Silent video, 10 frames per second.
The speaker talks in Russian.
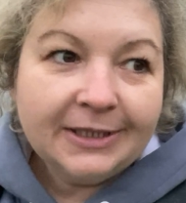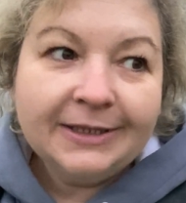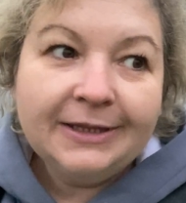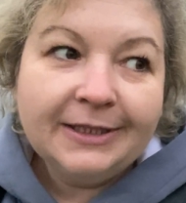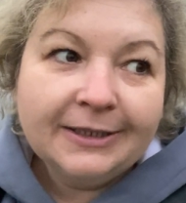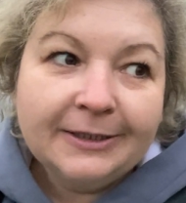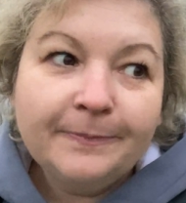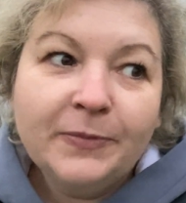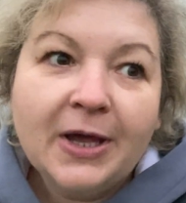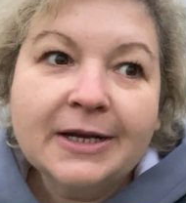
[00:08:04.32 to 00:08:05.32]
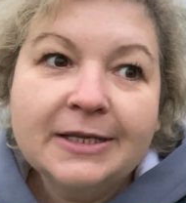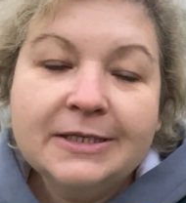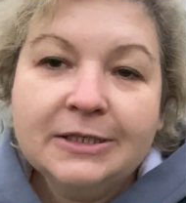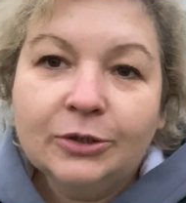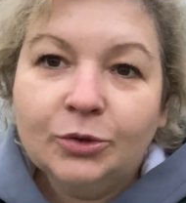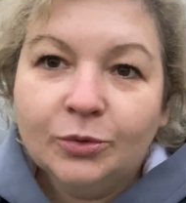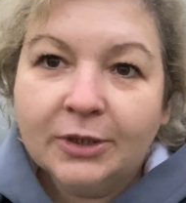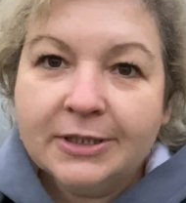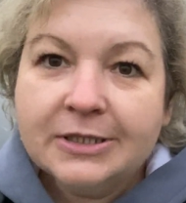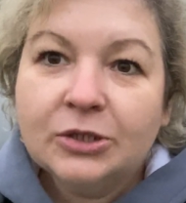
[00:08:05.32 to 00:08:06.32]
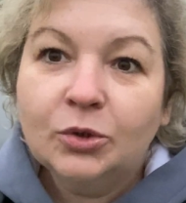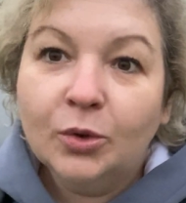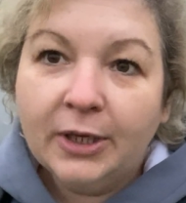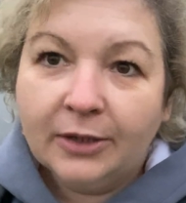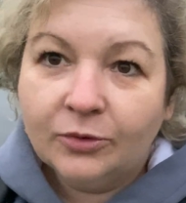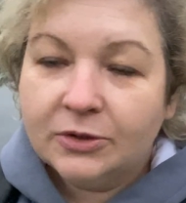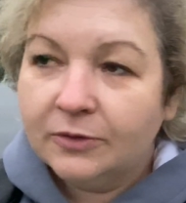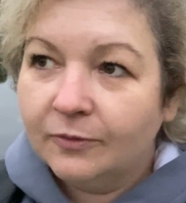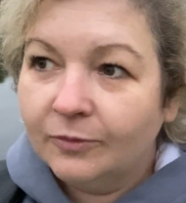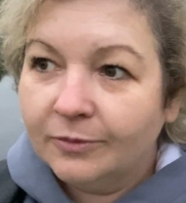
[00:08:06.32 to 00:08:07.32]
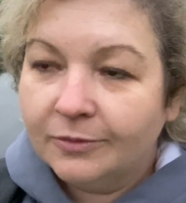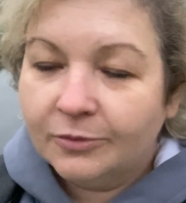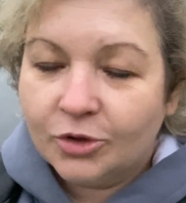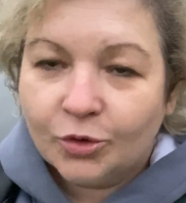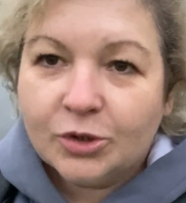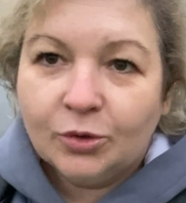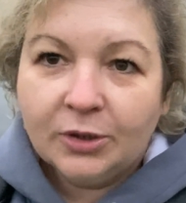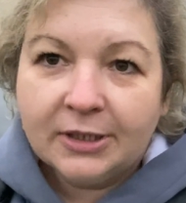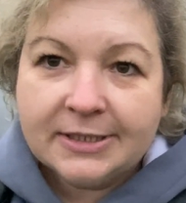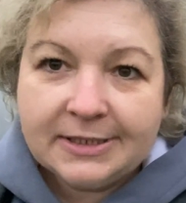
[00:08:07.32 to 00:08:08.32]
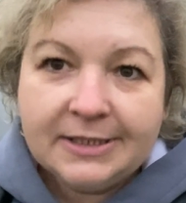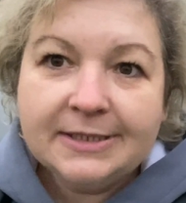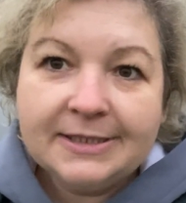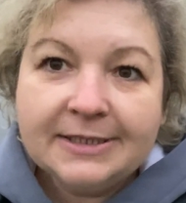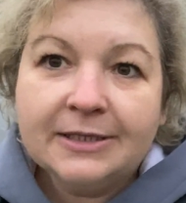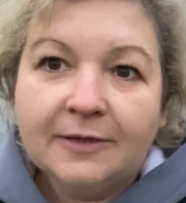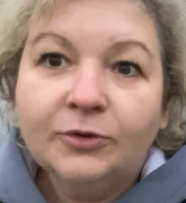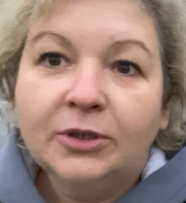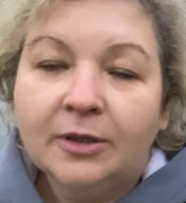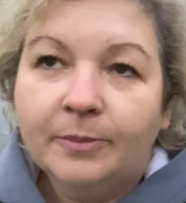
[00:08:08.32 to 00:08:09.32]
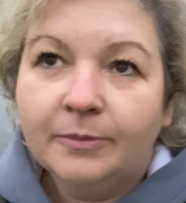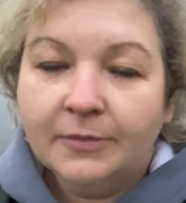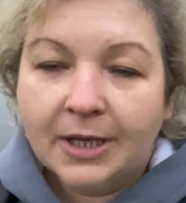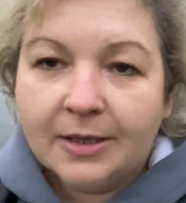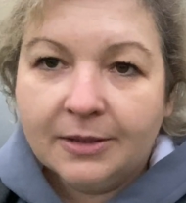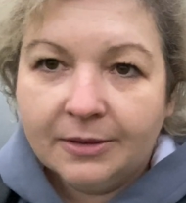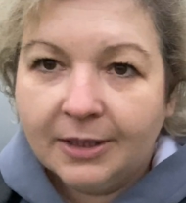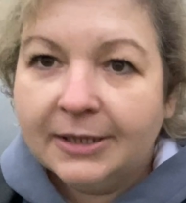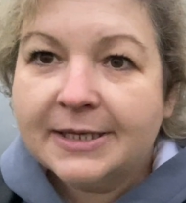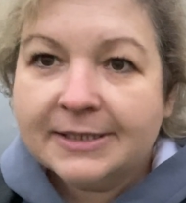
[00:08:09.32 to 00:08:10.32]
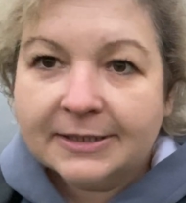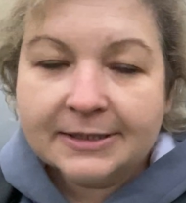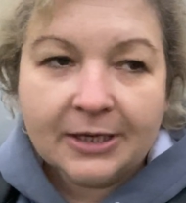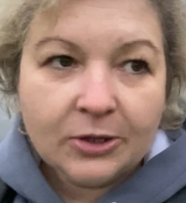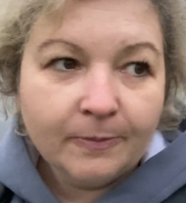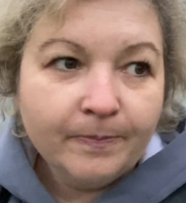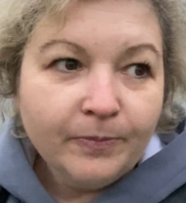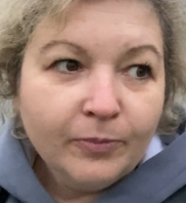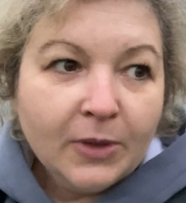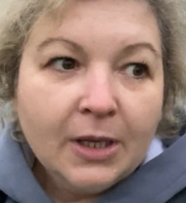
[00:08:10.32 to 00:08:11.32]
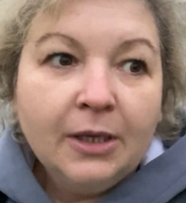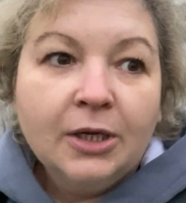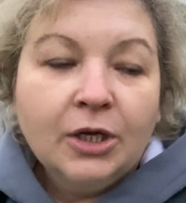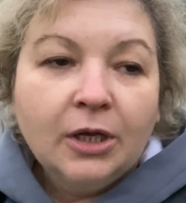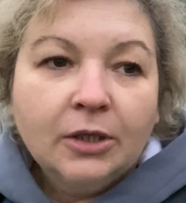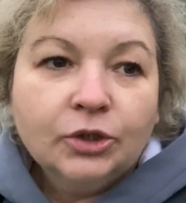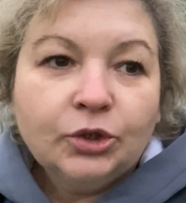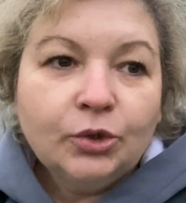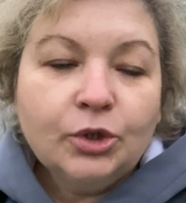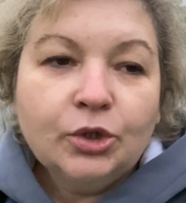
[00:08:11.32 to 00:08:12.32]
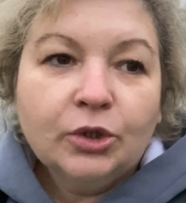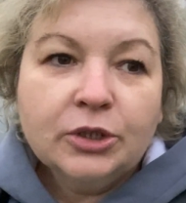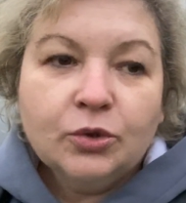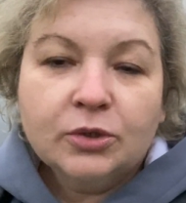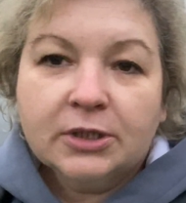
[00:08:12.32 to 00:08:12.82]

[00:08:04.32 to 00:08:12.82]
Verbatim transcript: это архитектура, история. То есть, что история России здесь, она вот она на, на глазах, скажем. Что еще хочу